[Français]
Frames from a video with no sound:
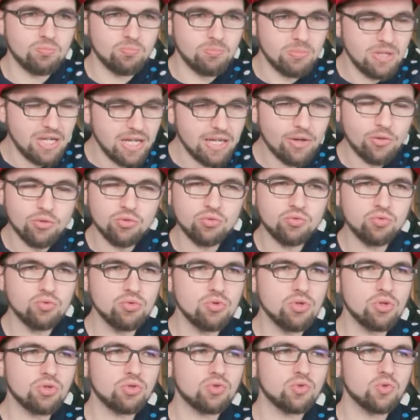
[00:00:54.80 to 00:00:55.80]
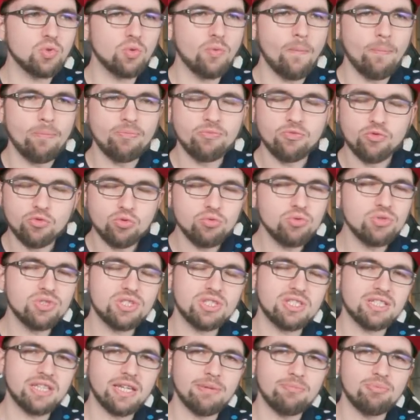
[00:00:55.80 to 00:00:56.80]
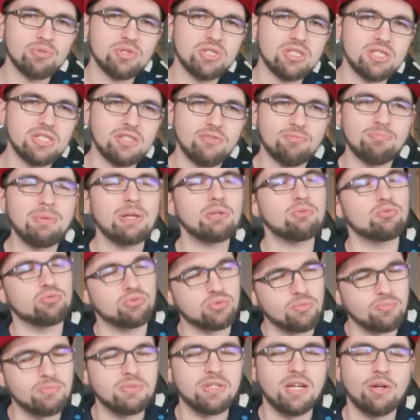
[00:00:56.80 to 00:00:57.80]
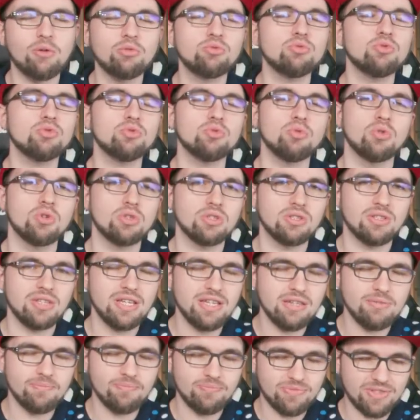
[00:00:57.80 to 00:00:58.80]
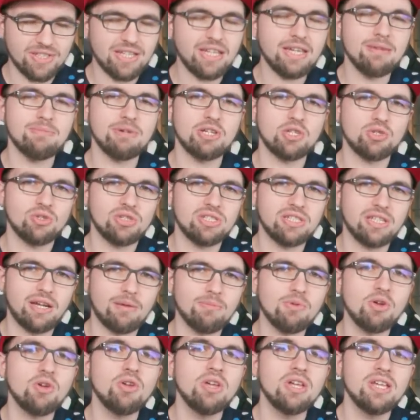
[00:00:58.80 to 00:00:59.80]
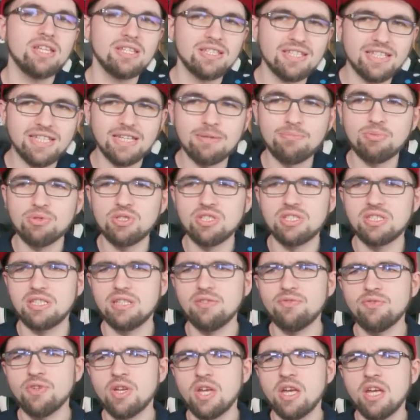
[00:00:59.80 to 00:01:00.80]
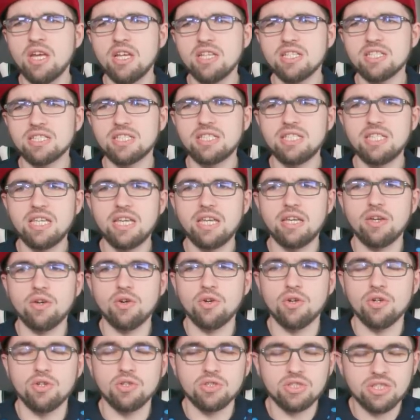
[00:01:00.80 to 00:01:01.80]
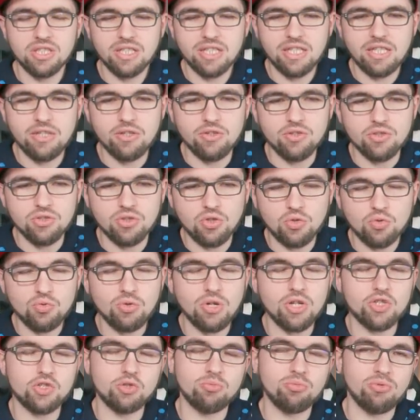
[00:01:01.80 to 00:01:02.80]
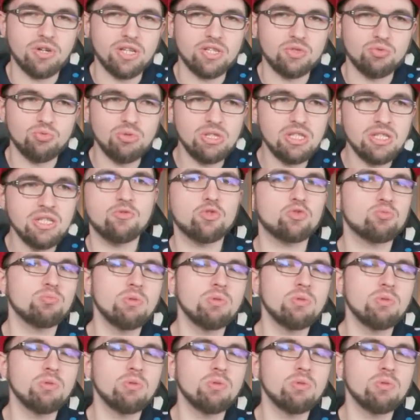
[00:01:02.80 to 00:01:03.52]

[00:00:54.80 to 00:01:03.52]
les retours sont tous très positifs, pas tous. Les retours sont très majoritairement très positif, ce qui est euh, très euh, encourageant pour la suite. Je